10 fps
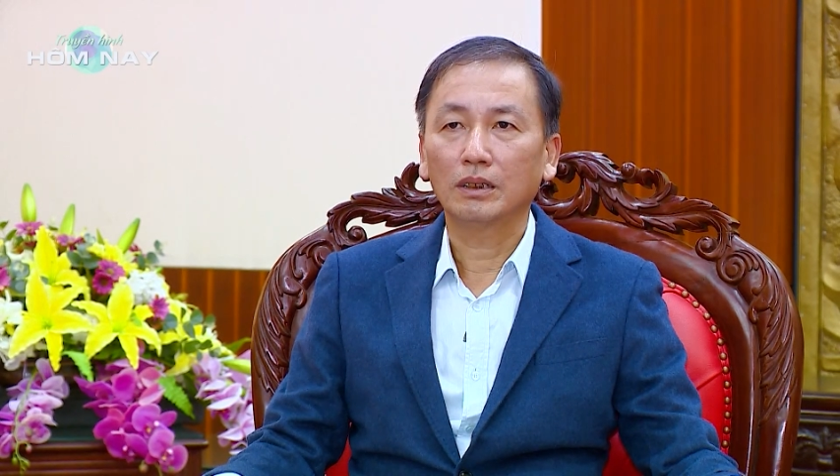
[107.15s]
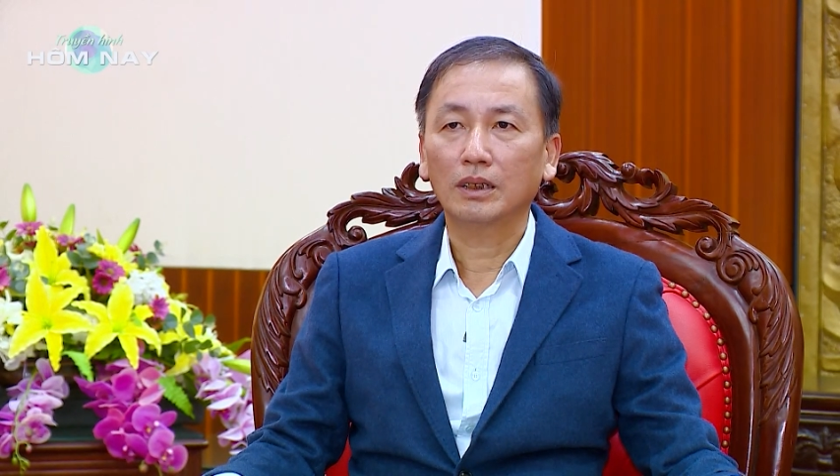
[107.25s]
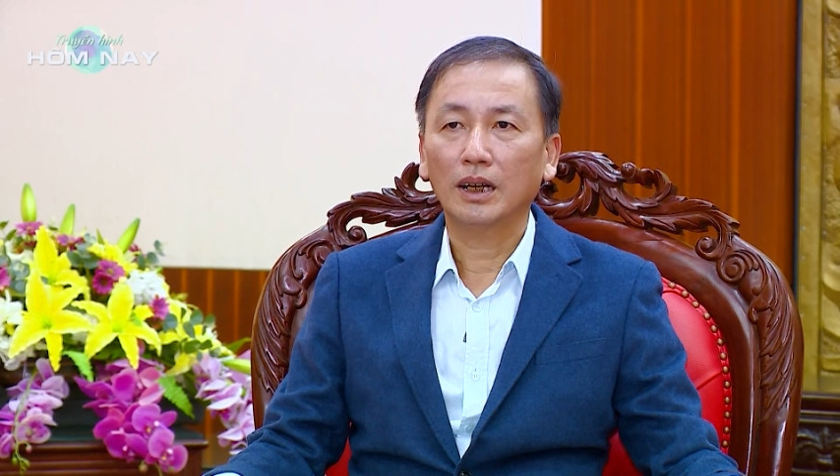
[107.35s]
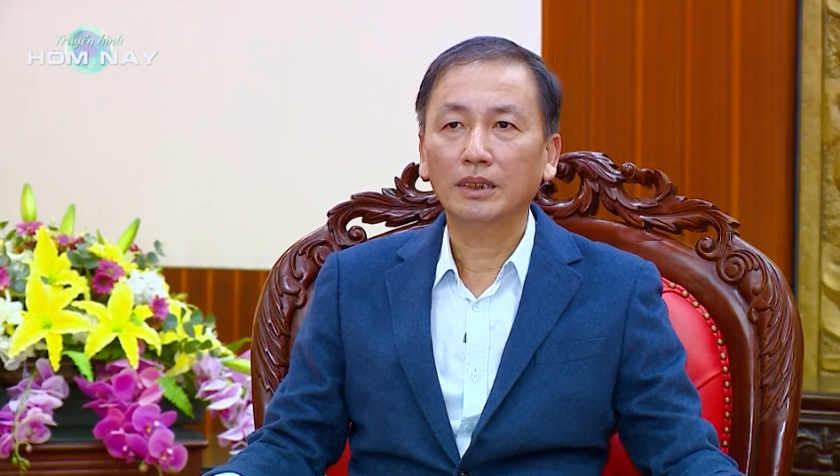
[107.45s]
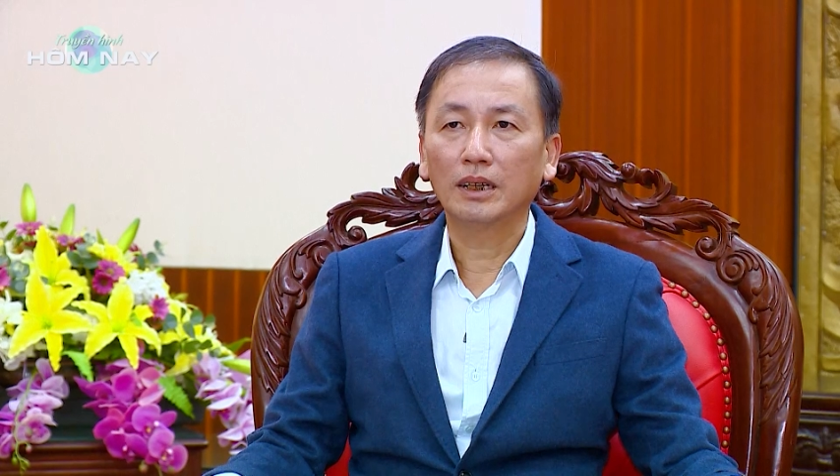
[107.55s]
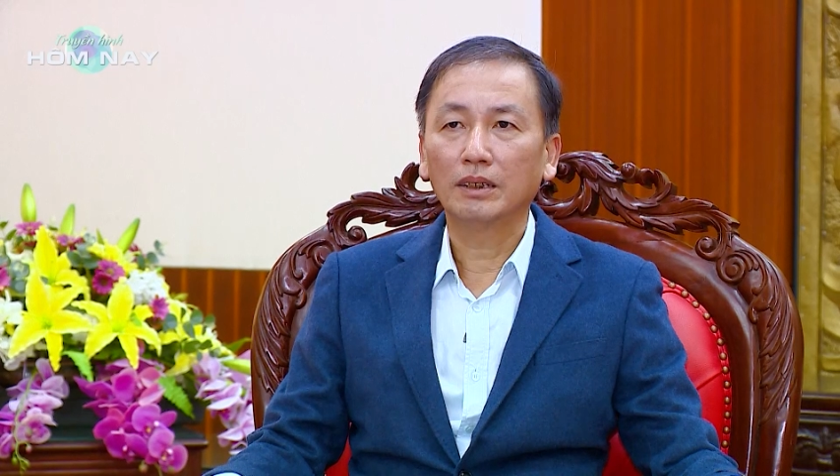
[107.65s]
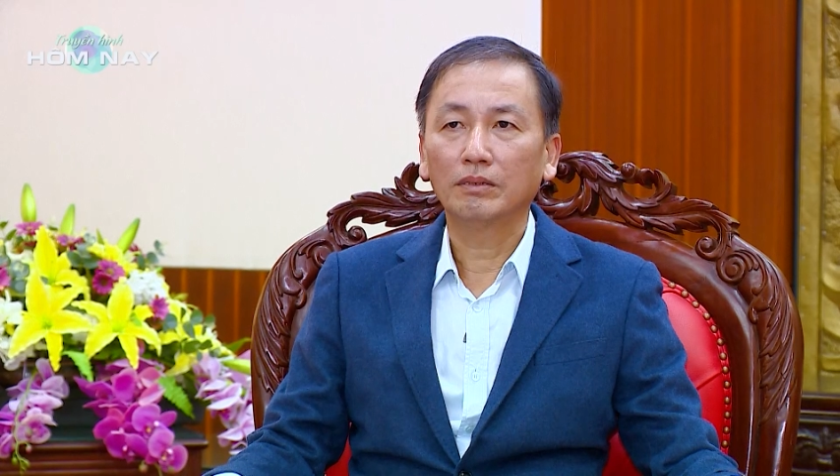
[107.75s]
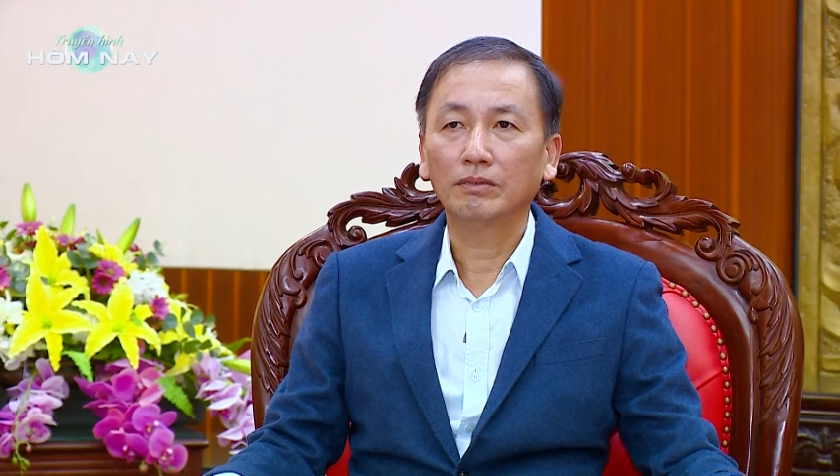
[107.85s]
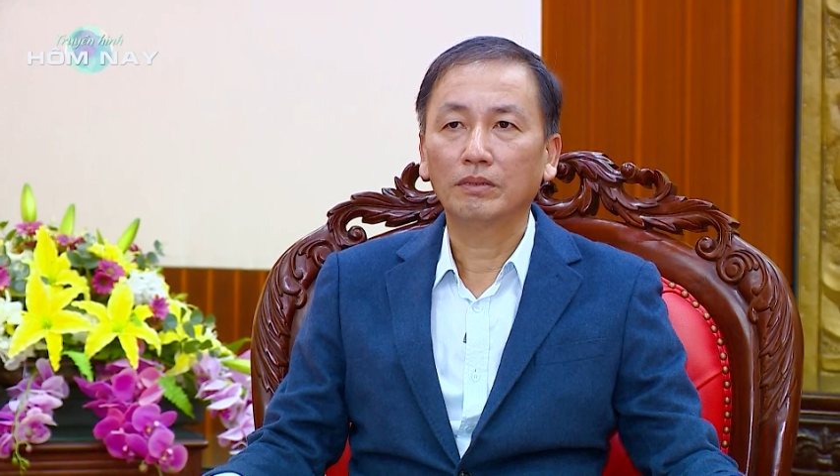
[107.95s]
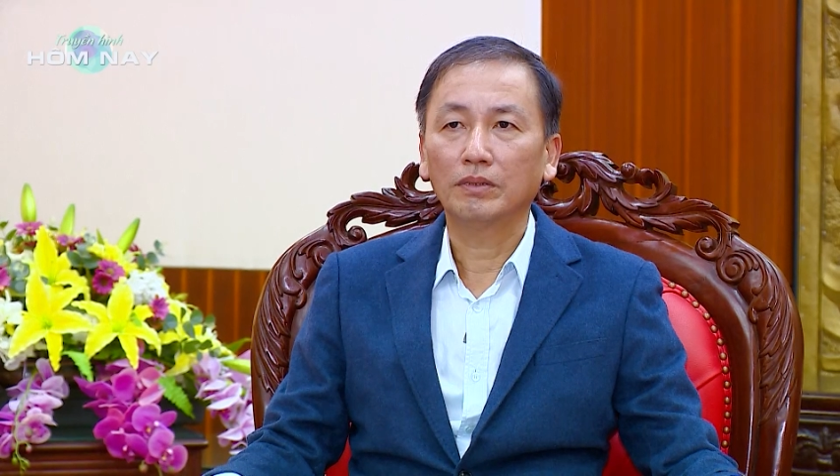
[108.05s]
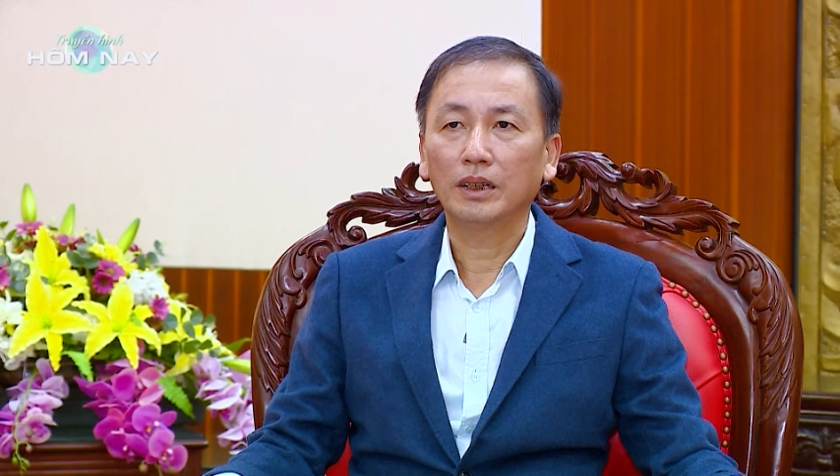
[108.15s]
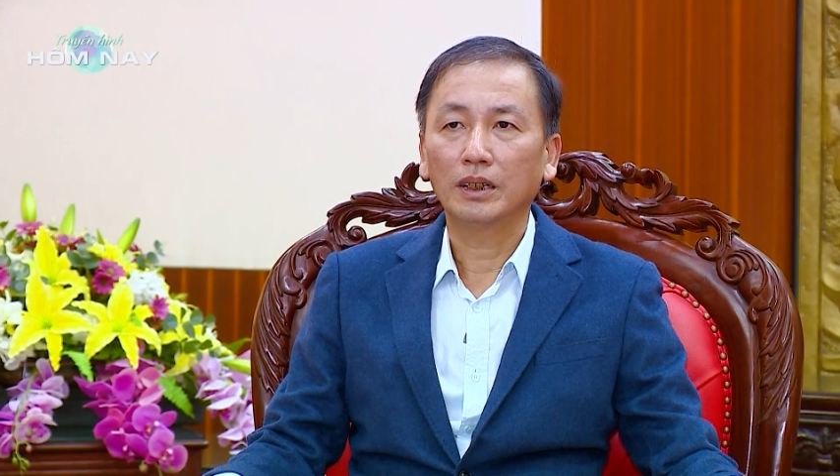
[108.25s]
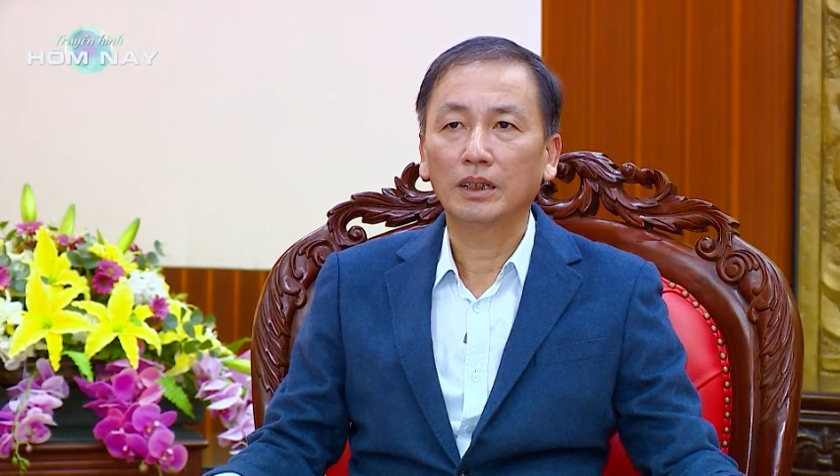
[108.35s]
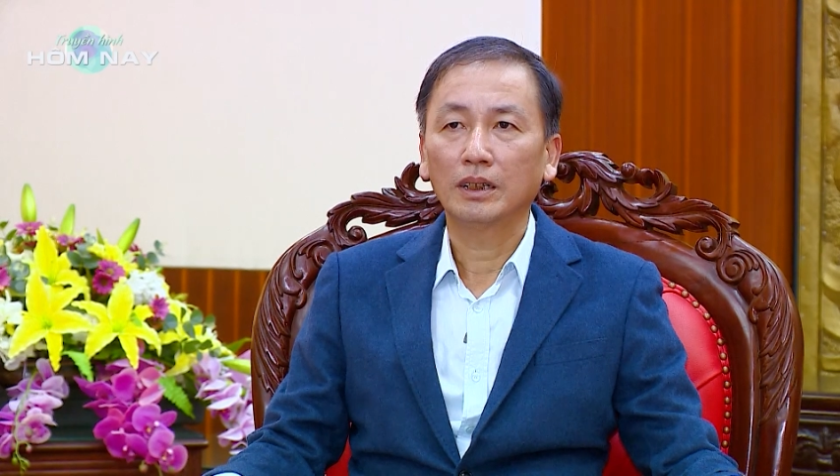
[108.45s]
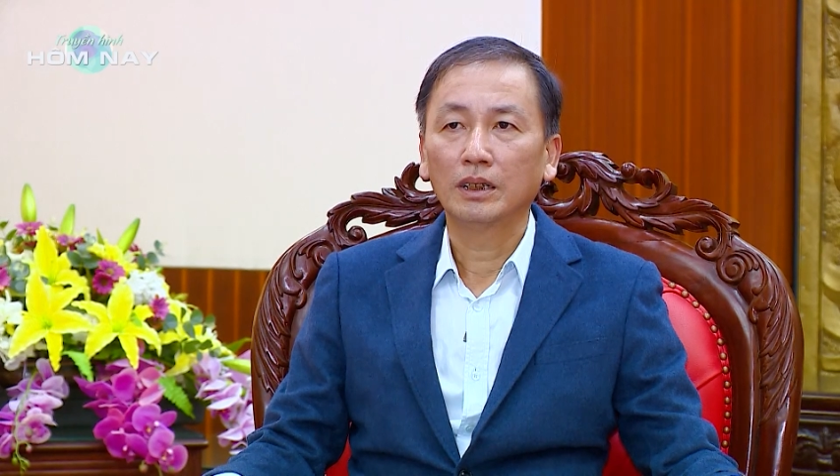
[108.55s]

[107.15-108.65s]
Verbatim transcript: cá nhân về